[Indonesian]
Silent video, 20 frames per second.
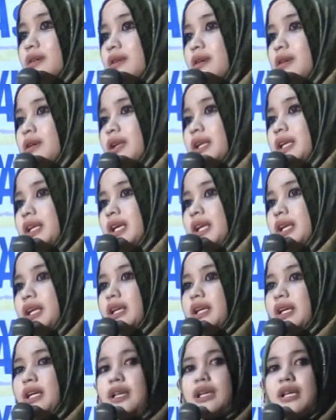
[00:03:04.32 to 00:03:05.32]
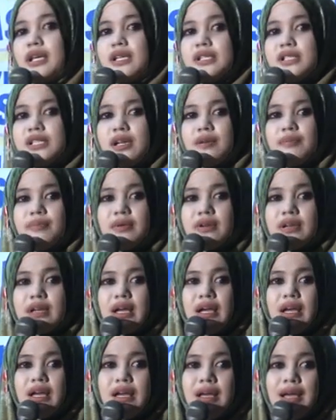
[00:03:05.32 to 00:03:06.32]
kok lirih-lirih niki sapa
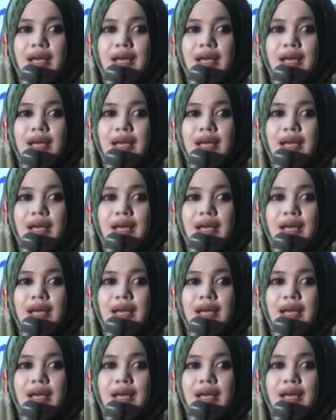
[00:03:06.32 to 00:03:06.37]
ora